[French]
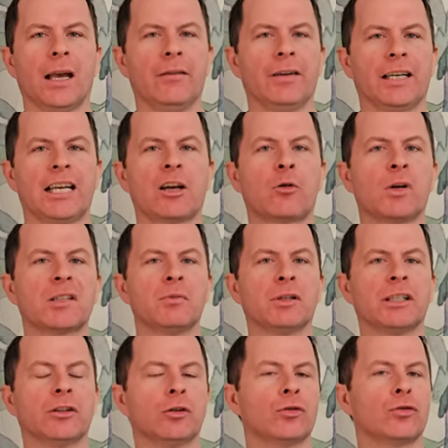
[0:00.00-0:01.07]
Avec l'accroissement des
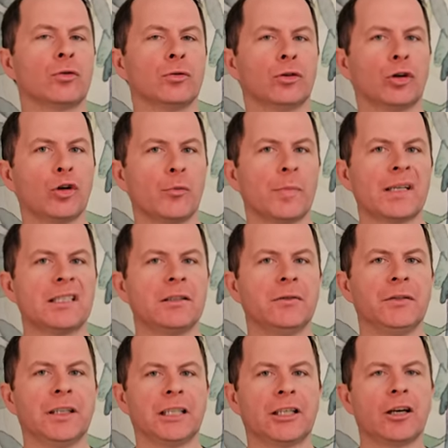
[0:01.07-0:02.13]
tensions dans le
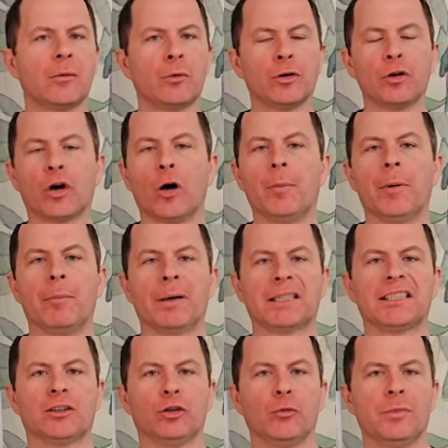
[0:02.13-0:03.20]
Pacifique comme en Europe à
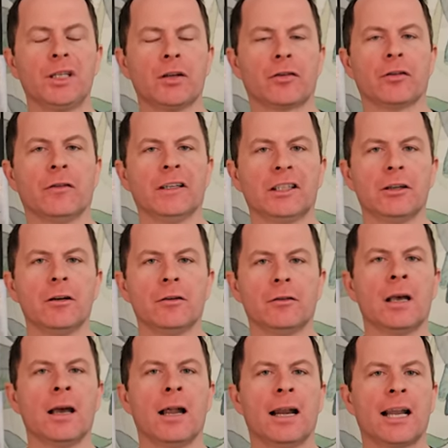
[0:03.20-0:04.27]
partir de 1929,
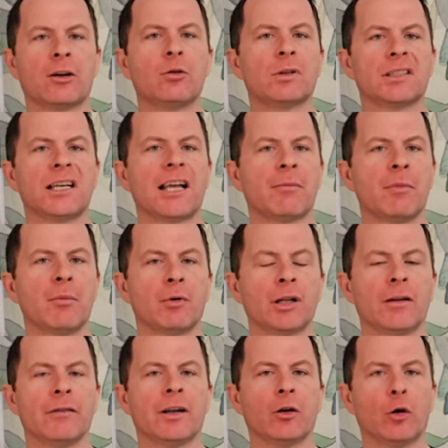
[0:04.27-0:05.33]
la course à l'armement
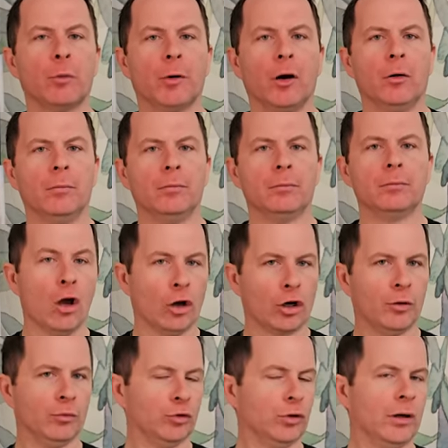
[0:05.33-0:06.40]
naval reprend. Comme
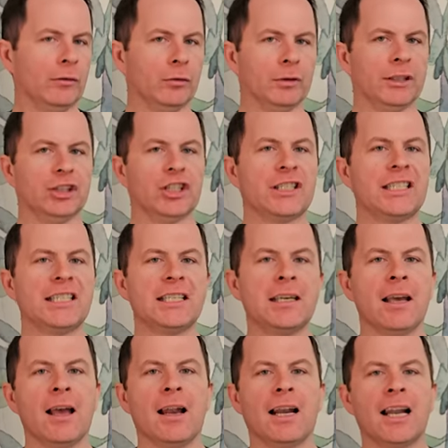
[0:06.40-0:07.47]
nous l'avons déjà dit,
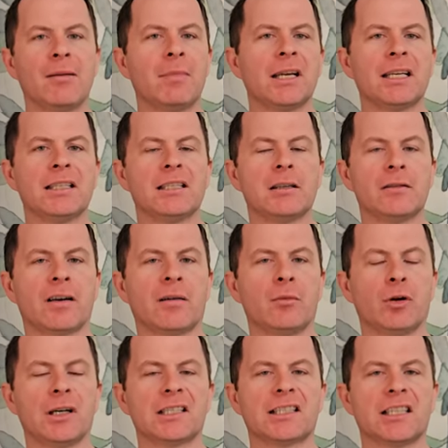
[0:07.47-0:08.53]
l'Allemagne est sévèrement
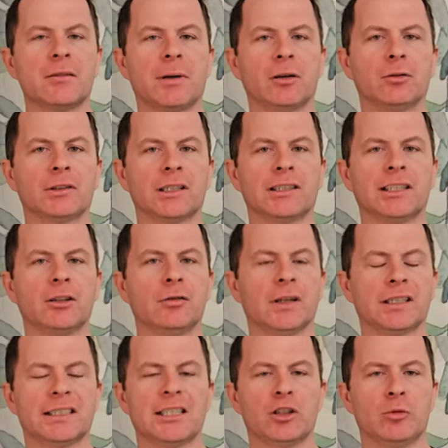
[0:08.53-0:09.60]
restreinte par le traité de
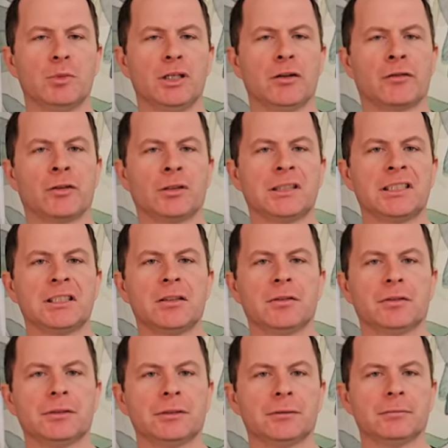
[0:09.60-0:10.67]
Versailles de
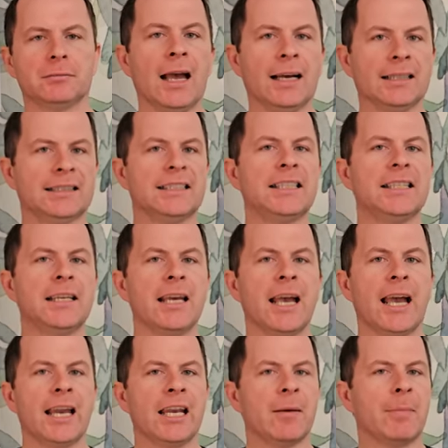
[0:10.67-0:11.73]
1919. Ainsi,
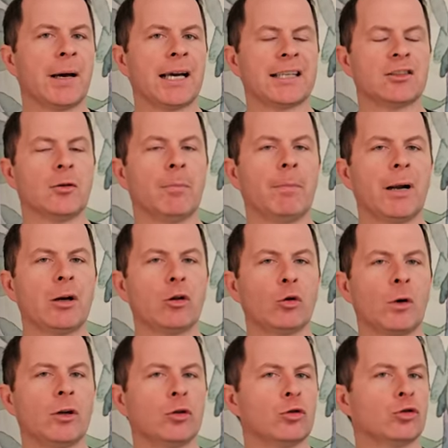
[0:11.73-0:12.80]
elle n'a par exemple pas le droit
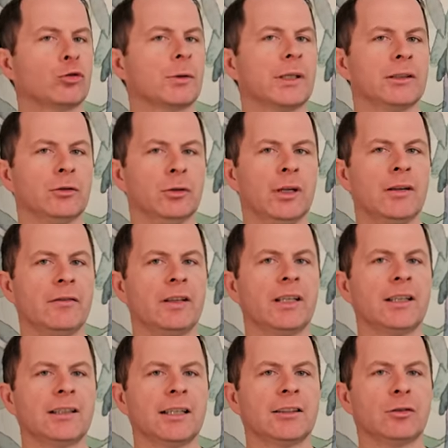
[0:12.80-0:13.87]
de construire de
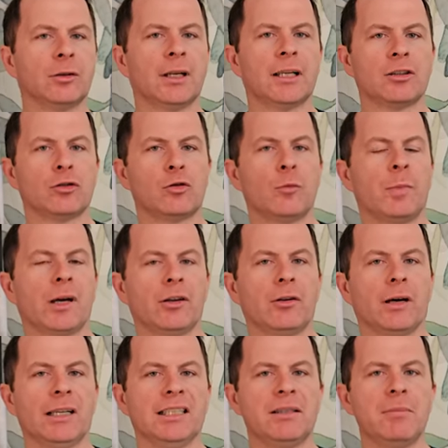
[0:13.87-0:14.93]
navires d'un tonnage supérieur
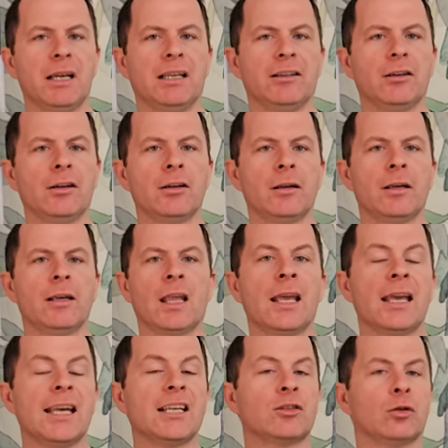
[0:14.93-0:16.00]
à 10 000 tonnes,
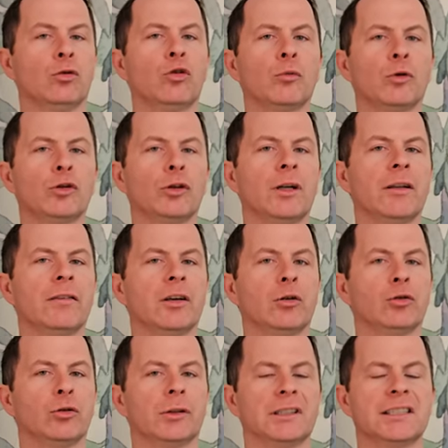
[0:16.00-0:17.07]
et son nombre de navires
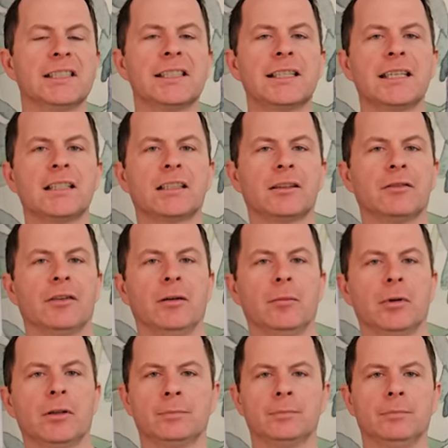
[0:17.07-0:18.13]
autorisés est très faible.
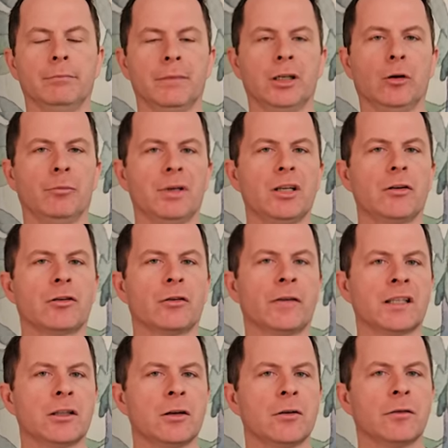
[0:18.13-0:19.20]
Mais en
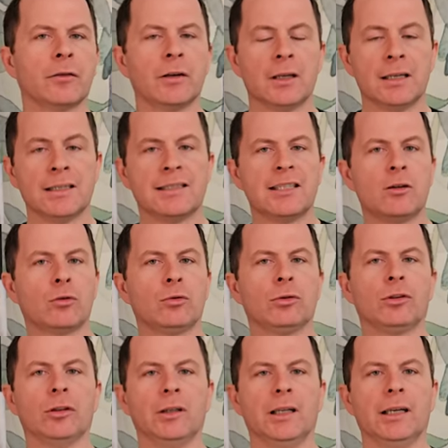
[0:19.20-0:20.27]
1929, c'est le coup de
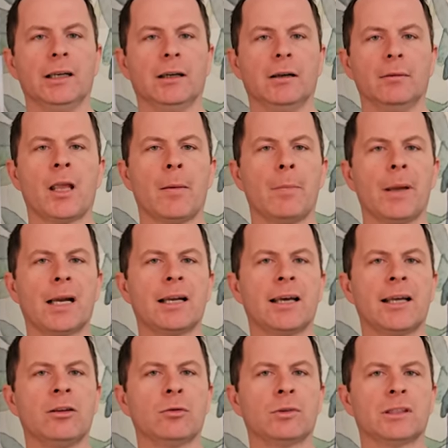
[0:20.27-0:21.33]
tonnerre. Berlin
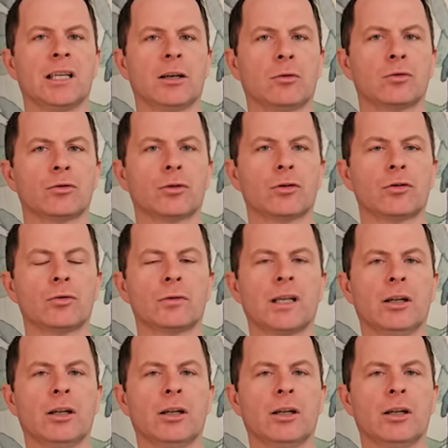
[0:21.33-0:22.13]
annonce la construction d'un